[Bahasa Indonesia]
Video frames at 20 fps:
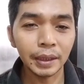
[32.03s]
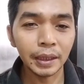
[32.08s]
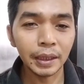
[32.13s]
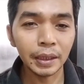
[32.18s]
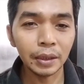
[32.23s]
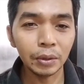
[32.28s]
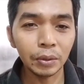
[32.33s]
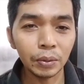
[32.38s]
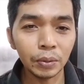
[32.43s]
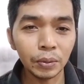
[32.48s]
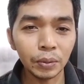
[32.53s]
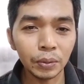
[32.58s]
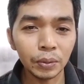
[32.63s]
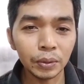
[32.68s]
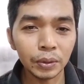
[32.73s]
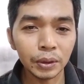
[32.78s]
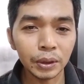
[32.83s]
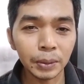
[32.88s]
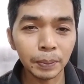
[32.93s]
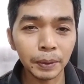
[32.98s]
itu
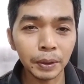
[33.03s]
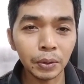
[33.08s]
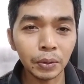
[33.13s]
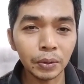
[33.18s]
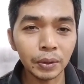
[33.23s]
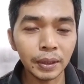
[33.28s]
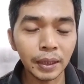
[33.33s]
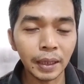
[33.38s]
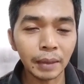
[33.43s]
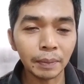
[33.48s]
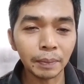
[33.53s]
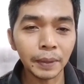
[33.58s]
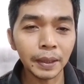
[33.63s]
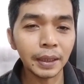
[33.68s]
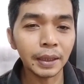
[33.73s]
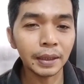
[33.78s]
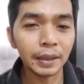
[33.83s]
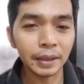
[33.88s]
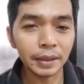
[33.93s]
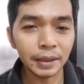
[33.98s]
sebetulnya apa
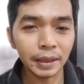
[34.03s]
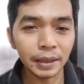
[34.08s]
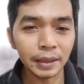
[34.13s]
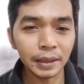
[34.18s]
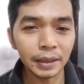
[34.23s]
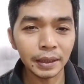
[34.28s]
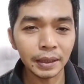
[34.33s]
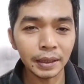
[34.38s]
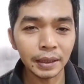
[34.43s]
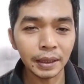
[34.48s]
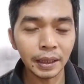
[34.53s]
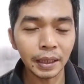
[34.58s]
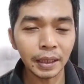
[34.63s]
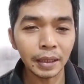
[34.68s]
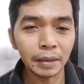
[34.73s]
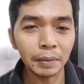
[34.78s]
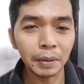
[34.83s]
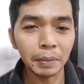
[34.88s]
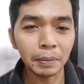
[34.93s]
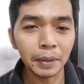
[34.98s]
yang terjadi
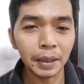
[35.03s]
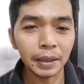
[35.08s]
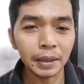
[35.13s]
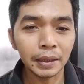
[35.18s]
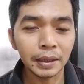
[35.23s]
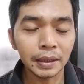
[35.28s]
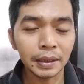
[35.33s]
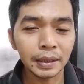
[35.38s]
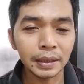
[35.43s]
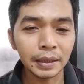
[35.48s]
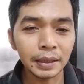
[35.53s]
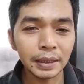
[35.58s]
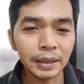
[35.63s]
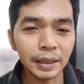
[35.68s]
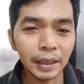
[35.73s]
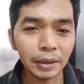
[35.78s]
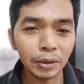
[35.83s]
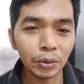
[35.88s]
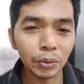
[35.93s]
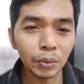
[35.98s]
karena memang
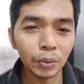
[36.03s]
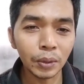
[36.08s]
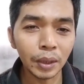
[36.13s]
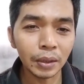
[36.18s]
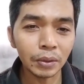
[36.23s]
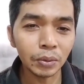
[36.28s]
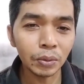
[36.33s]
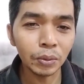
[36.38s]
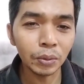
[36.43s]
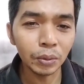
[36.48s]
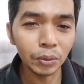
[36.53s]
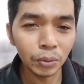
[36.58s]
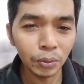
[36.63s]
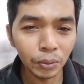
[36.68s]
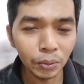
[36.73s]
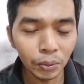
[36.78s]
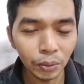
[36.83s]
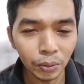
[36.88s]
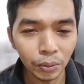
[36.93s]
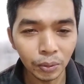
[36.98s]
dia itu kurang
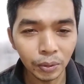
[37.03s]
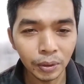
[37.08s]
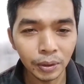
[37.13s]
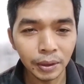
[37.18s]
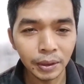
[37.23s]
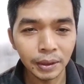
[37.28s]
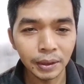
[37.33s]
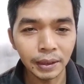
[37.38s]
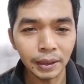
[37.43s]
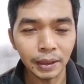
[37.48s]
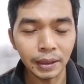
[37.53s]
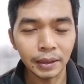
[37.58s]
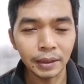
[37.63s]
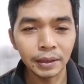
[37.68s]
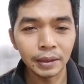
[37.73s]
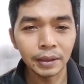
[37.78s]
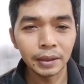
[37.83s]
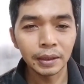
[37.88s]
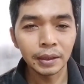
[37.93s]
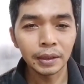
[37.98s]
sungguh-sungguh ya
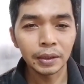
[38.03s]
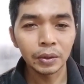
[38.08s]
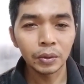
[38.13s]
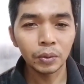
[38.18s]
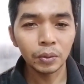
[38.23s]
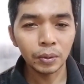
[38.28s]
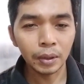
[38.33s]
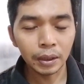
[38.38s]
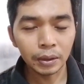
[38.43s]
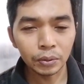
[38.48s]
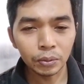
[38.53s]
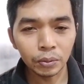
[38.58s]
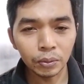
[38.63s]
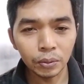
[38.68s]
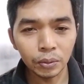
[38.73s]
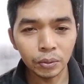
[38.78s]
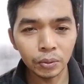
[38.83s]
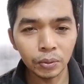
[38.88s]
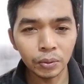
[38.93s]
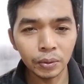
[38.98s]
kurang
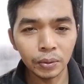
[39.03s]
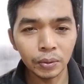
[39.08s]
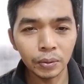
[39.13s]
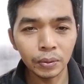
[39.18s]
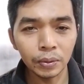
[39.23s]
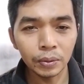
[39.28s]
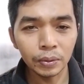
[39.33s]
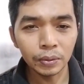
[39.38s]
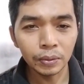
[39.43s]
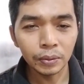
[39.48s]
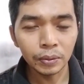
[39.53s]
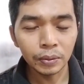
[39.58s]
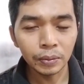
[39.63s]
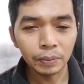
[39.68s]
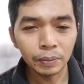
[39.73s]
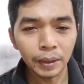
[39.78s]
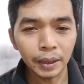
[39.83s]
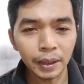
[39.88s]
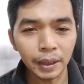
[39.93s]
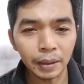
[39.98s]
sungguh-sungguh
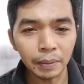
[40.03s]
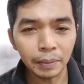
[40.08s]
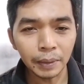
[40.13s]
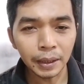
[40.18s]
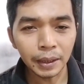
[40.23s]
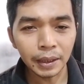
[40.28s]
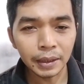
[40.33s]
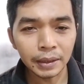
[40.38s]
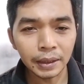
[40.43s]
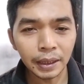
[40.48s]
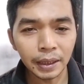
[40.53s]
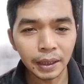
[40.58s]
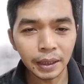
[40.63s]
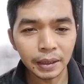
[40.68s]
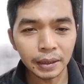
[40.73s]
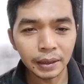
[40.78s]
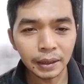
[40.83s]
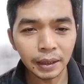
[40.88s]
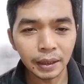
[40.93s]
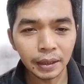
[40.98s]
bagaimana
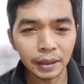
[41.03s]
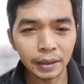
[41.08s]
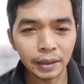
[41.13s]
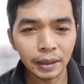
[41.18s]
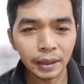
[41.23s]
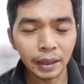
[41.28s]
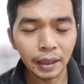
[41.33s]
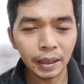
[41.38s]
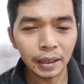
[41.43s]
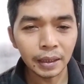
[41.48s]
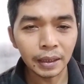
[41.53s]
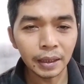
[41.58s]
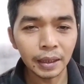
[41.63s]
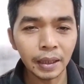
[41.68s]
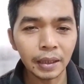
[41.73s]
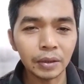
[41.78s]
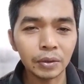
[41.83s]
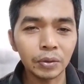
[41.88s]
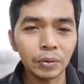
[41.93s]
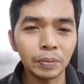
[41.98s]
caranya
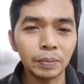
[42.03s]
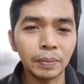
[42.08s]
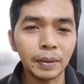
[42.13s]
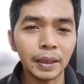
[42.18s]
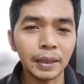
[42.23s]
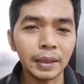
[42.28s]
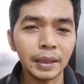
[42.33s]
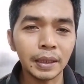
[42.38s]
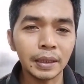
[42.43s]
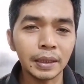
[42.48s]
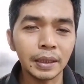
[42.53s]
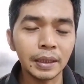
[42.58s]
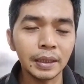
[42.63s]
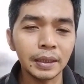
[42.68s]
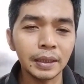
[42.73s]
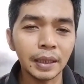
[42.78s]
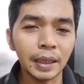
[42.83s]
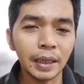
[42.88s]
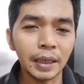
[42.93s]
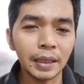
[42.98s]
agar supaya
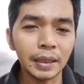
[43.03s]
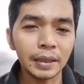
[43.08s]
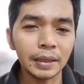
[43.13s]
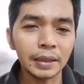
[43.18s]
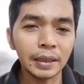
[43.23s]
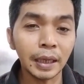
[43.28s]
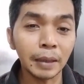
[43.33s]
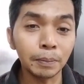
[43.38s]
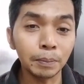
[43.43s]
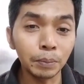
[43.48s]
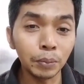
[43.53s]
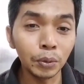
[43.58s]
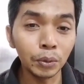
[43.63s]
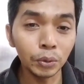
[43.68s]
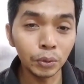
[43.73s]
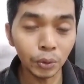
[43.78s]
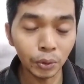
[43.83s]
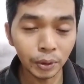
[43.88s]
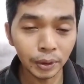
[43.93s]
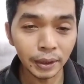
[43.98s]
kita yang
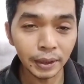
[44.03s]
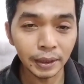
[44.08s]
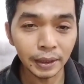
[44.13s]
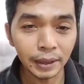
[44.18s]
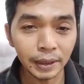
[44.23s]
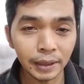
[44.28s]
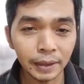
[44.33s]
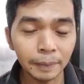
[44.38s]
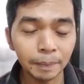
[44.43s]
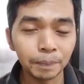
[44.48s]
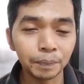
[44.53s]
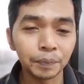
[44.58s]
butuh ini